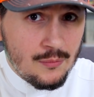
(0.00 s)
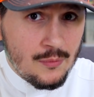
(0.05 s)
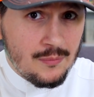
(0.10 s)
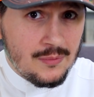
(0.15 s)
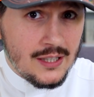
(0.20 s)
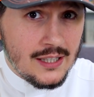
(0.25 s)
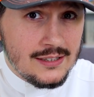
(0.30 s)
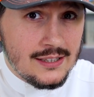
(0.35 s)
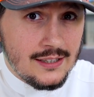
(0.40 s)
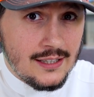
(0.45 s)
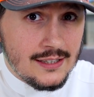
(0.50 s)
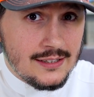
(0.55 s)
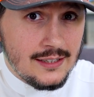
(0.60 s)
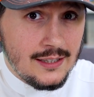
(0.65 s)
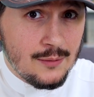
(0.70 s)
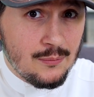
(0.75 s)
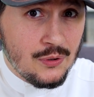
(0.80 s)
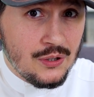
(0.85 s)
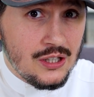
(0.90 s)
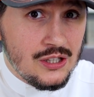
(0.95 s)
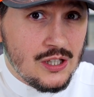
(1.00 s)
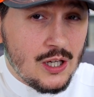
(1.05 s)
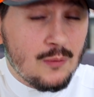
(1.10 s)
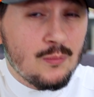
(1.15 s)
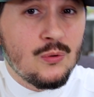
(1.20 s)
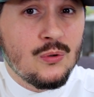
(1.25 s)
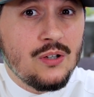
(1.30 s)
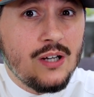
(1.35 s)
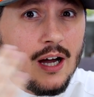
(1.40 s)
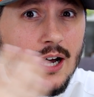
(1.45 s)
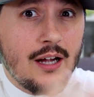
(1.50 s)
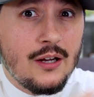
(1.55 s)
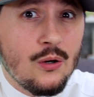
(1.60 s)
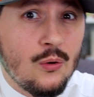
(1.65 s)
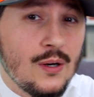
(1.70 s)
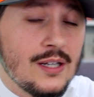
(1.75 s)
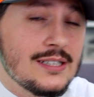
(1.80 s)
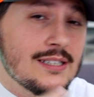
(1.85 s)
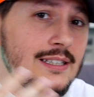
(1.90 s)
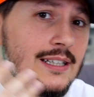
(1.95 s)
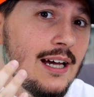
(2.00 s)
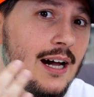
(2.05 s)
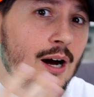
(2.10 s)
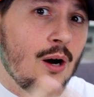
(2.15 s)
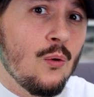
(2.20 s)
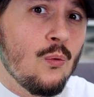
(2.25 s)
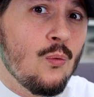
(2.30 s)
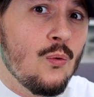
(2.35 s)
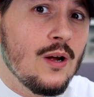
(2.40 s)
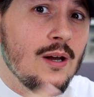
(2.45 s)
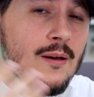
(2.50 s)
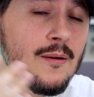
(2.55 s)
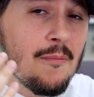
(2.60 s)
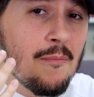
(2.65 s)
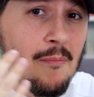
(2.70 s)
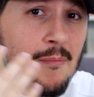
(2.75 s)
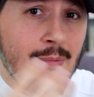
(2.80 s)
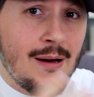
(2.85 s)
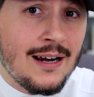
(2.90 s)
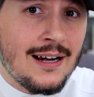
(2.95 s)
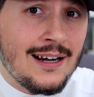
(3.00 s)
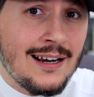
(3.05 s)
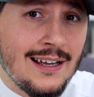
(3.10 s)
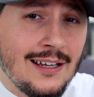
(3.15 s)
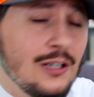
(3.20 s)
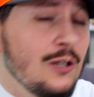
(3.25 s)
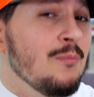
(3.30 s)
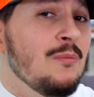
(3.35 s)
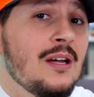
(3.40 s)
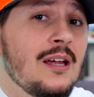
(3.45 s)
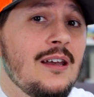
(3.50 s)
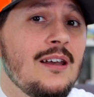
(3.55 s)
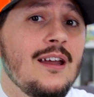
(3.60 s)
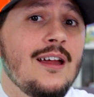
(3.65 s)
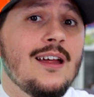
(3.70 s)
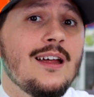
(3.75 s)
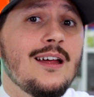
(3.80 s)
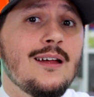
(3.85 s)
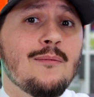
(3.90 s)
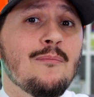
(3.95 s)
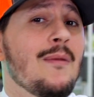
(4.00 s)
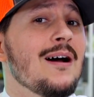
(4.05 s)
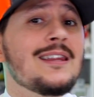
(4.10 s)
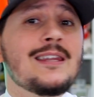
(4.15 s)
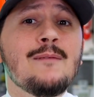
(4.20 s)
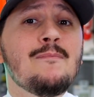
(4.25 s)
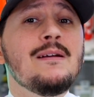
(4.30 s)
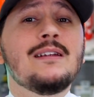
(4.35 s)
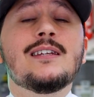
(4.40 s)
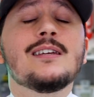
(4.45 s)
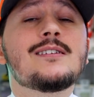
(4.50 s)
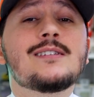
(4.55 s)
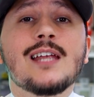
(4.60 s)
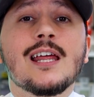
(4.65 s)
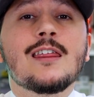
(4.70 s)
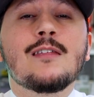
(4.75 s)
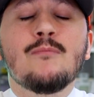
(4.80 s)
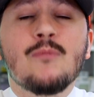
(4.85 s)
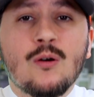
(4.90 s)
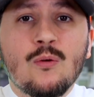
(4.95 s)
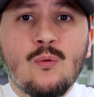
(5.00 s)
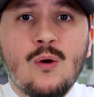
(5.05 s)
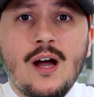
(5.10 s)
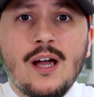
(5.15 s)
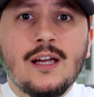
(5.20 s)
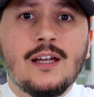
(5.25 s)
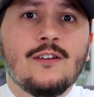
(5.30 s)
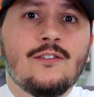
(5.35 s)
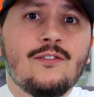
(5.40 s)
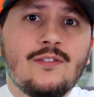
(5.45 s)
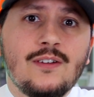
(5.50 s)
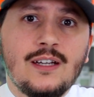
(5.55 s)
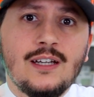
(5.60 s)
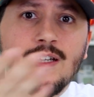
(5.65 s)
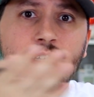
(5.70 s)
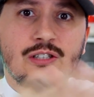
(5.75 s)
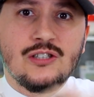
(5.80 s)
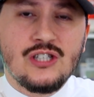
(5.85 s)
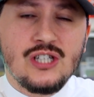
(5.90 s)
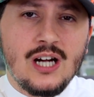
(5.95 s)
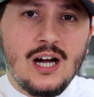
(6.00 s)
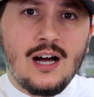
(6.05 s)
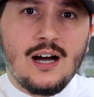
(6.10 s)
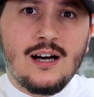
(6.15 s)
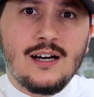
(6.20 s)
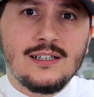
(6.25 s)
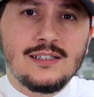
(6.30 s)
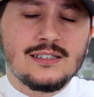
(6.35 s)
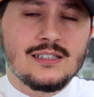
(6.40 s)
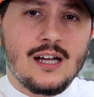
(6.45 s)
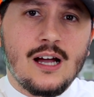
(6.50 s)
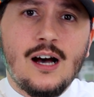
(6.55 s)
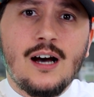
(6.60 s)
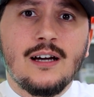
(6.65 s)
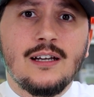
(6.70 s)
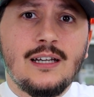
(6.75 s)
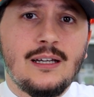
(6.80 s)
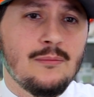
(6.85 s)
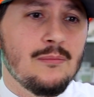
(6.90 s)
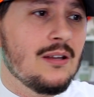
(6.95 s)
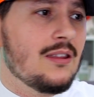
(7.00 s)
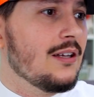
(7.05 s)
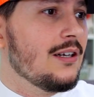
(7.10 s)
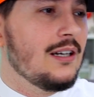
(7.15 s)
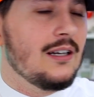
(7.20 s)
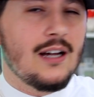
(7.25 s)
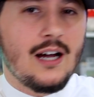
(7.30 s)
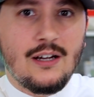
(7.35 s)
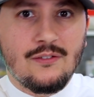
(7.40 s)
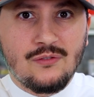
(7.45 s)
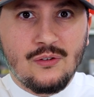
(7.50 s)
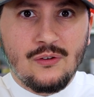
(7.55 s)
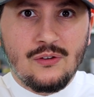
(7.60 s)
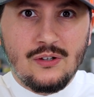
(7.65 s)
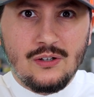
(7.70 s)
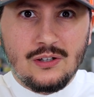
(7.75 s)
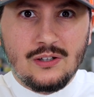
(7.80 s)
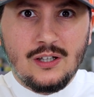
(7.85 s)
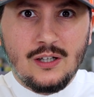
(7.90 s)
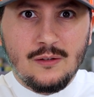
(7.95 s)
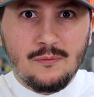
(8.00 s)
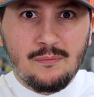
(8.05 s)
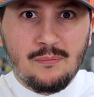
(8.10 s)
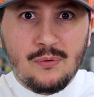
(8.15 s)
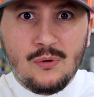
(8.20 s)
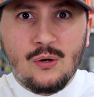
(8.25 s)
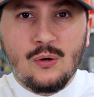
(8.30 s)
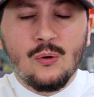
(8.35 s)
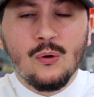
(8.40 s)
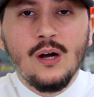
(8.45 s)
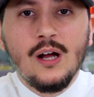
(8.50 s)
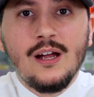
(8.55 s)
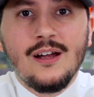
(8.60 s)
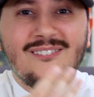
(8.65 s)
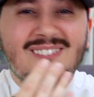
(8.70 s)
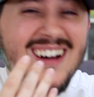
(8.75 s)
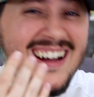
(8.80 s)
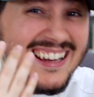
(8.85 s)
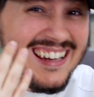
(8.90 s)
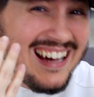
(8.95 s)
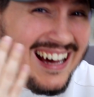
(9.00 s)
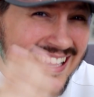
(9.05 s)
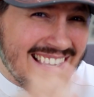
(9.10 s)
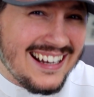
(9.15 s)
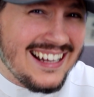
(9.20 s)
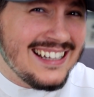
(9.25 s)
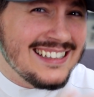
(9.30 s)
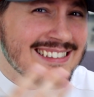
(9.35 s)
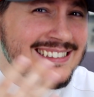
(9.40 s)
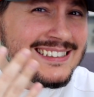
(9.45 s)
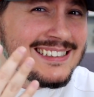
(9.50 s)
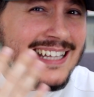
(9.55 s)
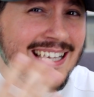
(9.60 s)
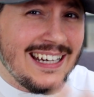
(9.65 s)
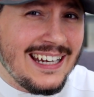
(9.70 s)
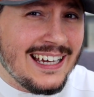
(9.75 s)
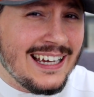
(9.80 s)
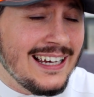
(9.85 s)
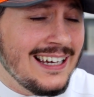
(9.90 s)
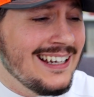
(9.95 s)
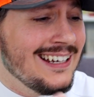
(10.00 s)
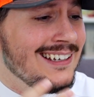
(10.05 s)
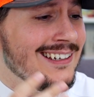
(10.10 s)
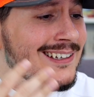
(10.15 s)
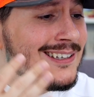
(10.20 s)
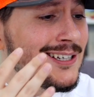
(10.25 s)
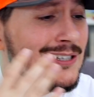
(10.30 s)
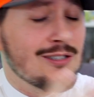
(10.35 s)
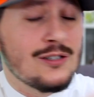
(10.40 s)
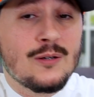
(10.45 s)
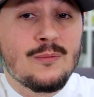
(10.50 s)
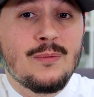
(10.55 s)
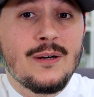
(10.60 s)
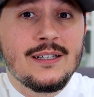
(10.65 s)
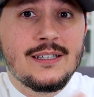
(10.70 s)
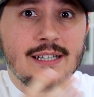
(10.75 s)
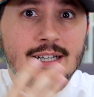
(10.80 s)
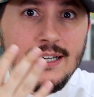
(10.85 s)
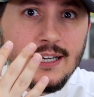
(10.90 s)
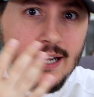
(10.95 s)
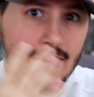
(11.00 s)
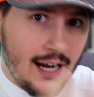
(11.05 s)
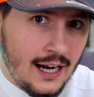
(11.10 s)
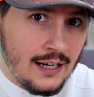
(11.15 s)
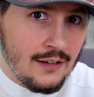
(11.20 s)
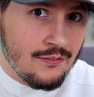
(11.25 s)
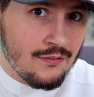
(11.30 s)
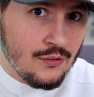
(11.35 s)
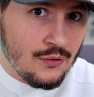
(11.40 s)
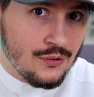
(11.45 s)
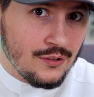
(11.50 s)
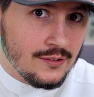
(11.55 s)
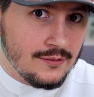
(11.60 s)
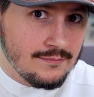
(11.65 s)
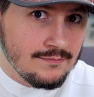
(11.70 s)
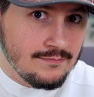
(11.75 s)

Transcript: ممتاز الناس اللي يبون يجربون اي او اس لاول مرة يمكن ما تبي تستثمر وايد في جهاز غالي مثل الايفون 13 برو وهي ارخص طريقة لتجربة الايفون